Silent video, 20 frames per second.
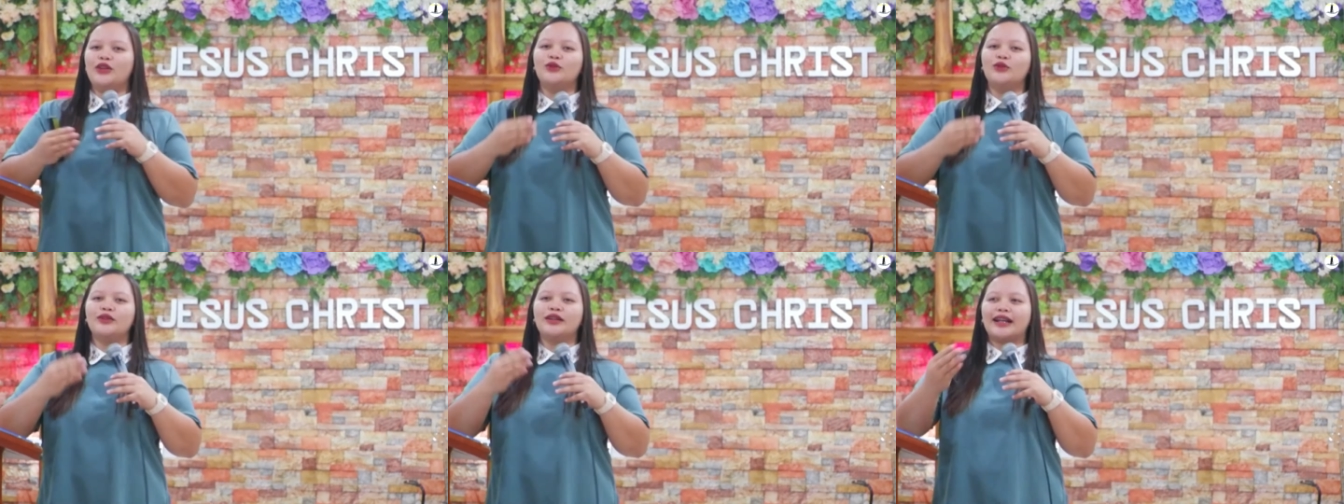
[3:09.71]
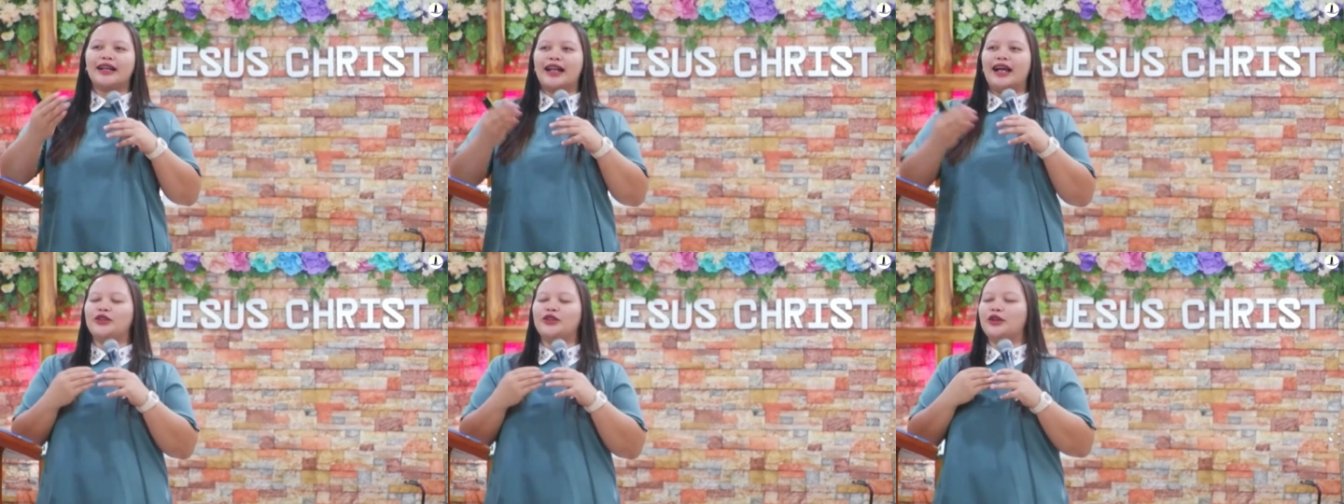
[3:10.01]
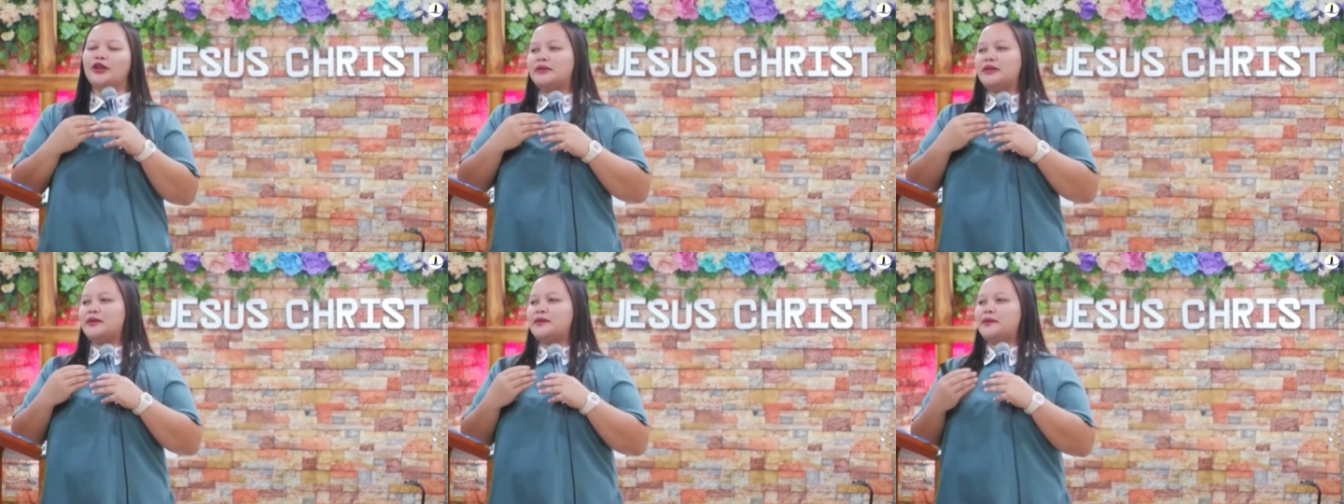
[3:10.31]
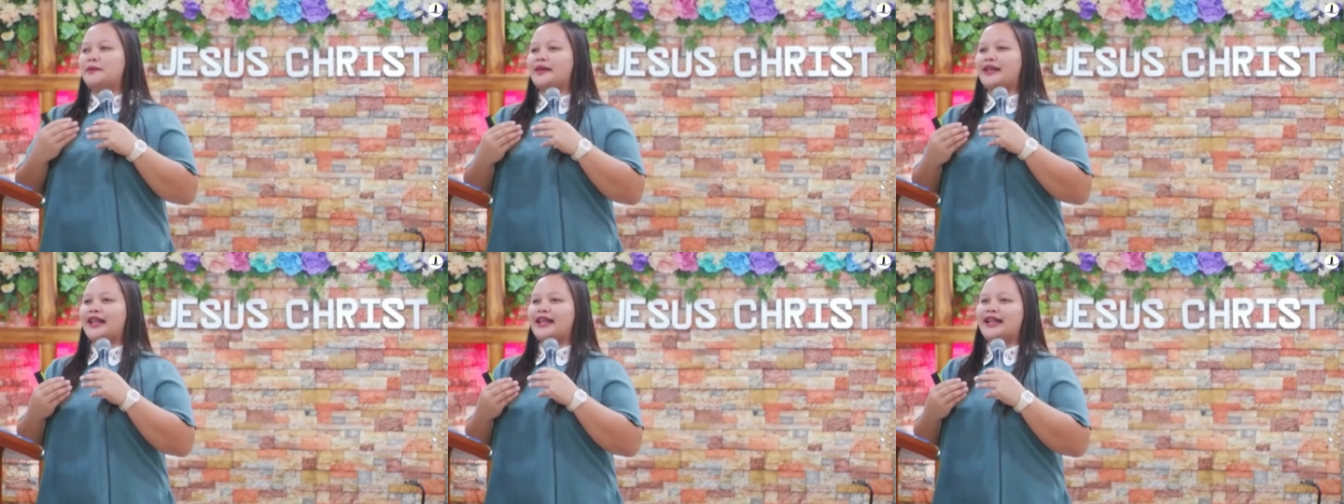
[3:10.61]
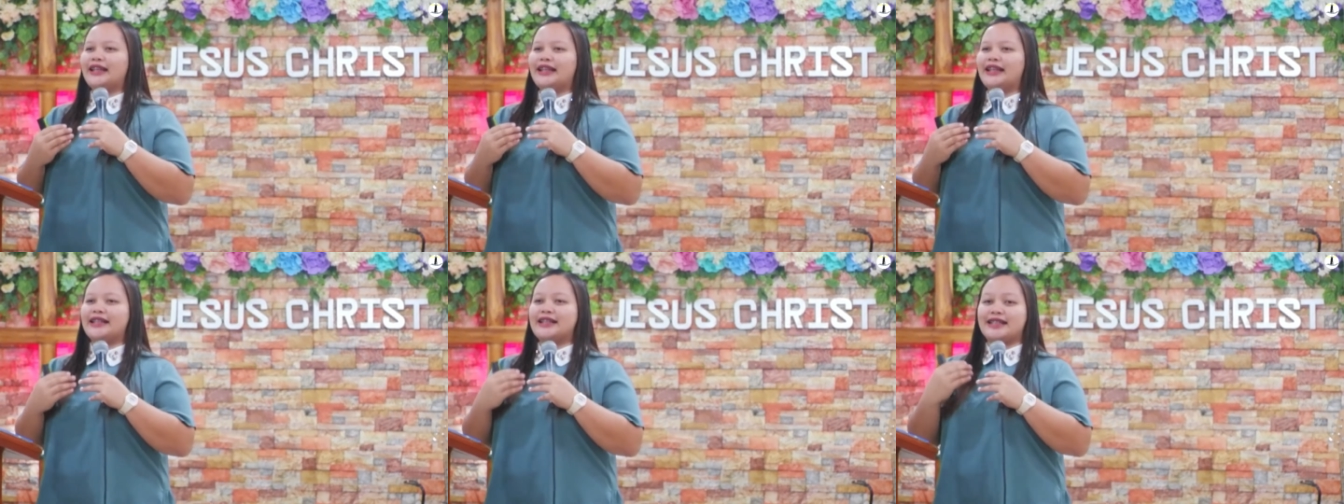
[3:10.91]
yung grado na maibibigay
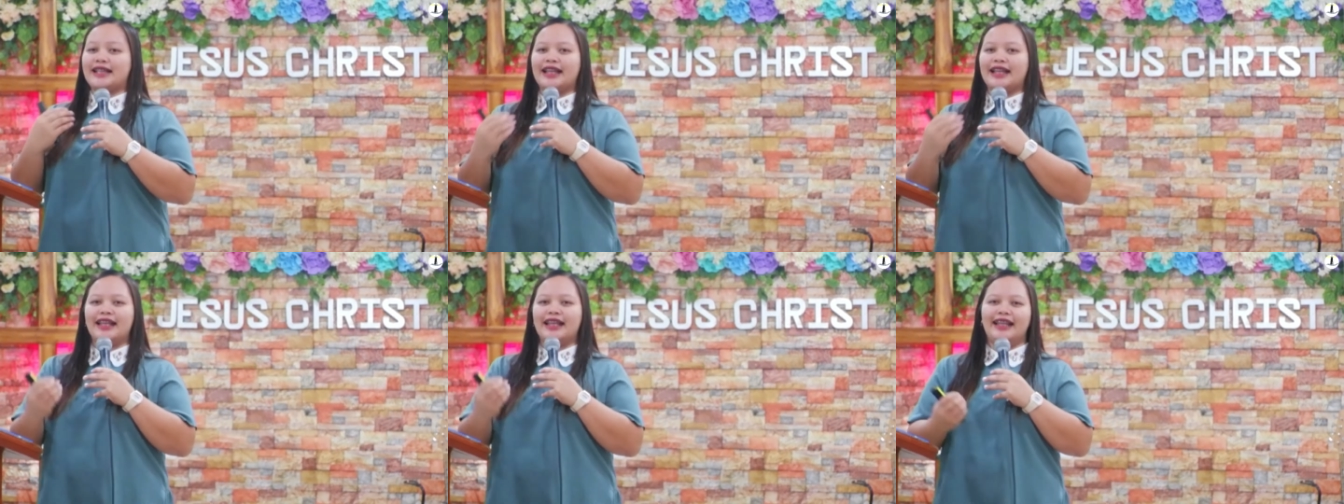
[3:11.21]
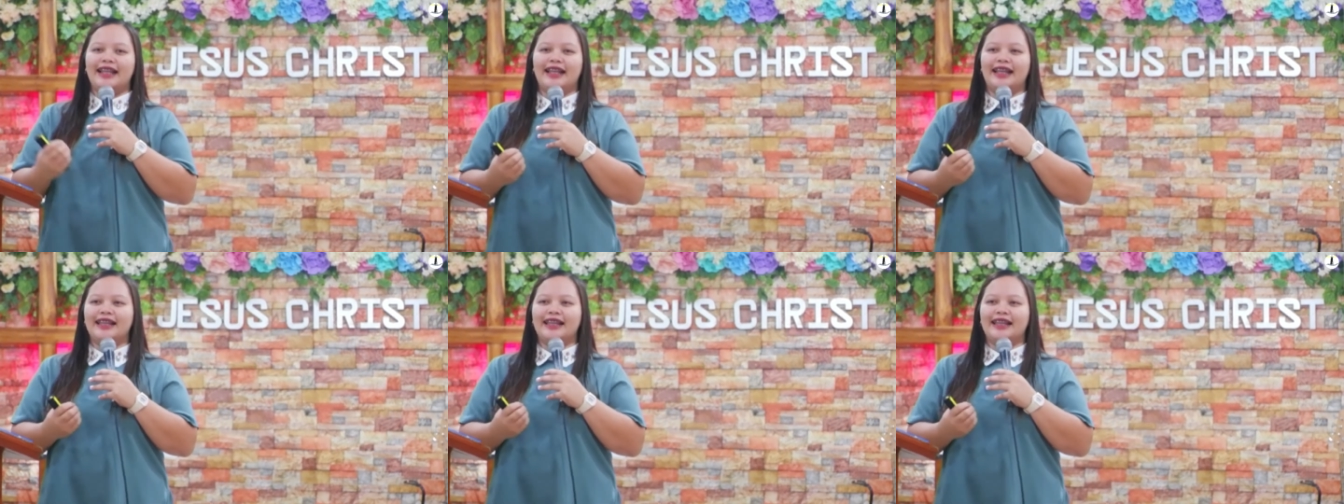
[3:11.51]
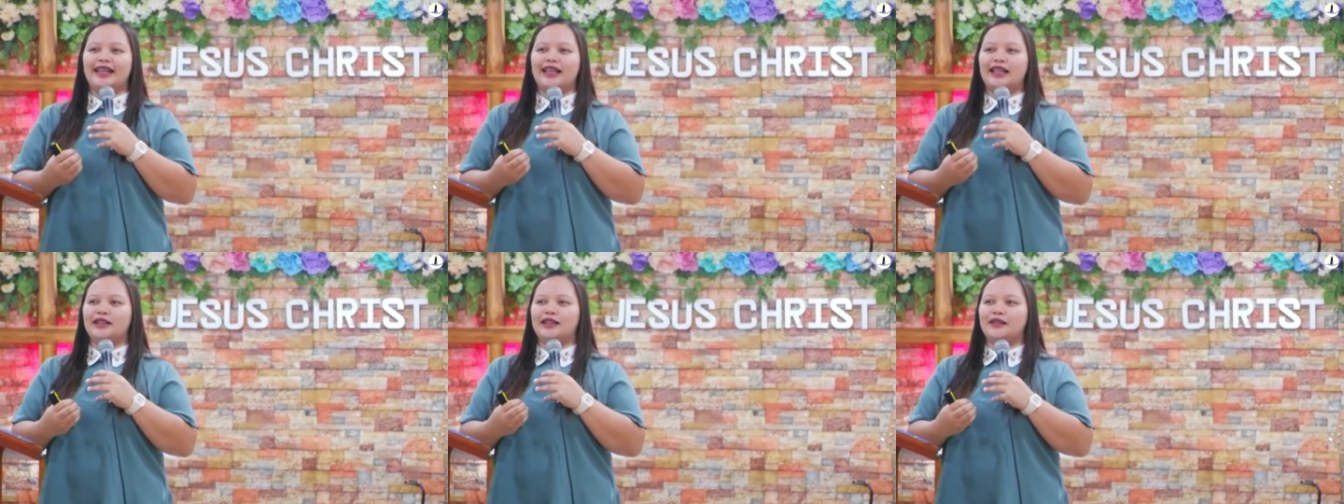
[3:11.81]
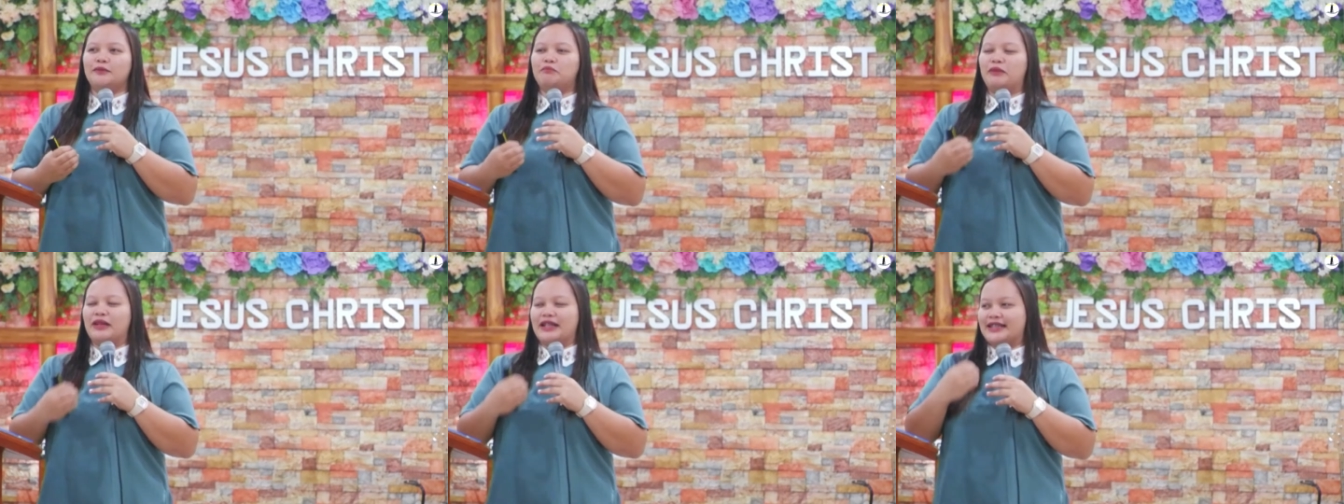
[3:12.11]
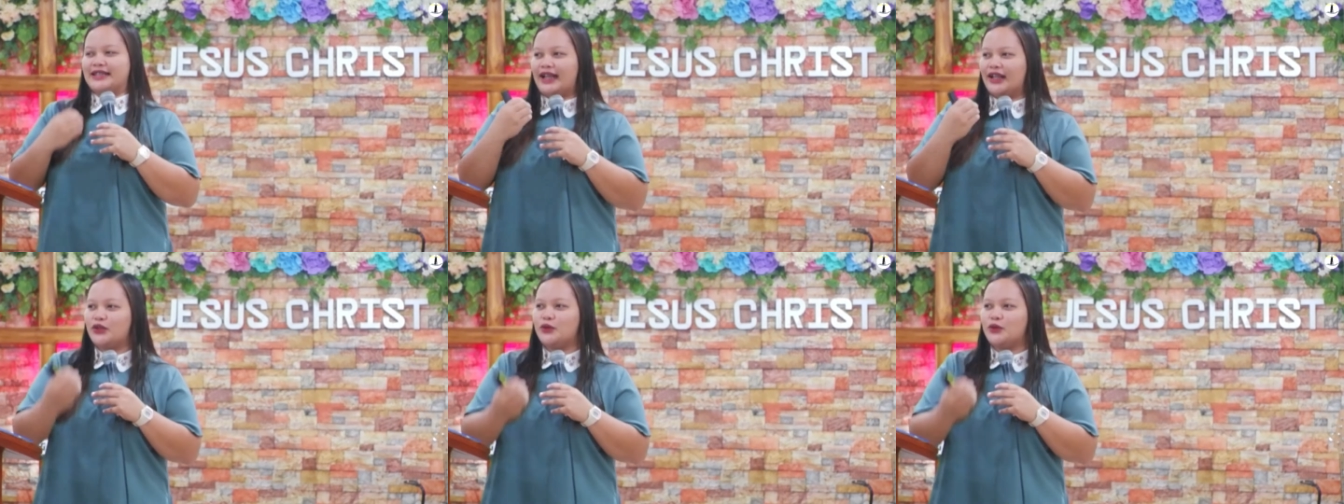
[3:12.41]
natin sa sarili natin?
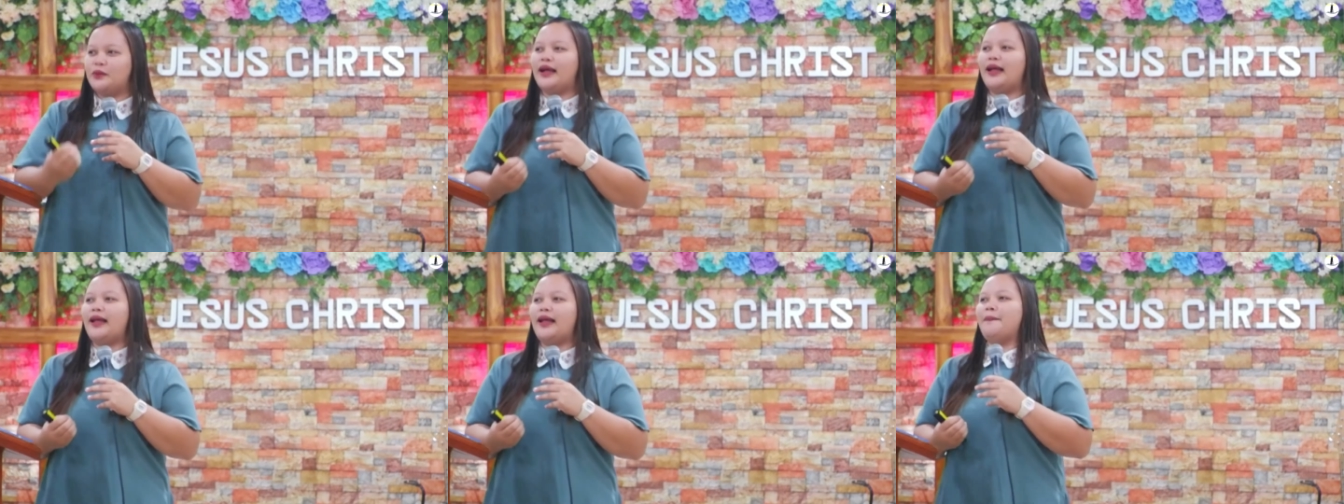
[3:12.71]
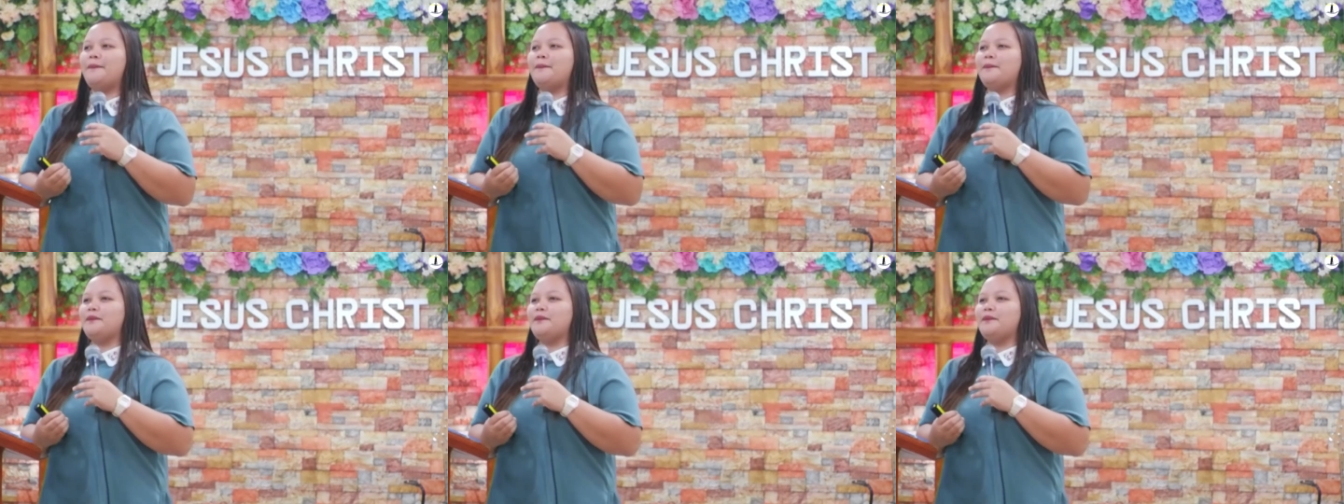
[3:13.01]
Pasado ba?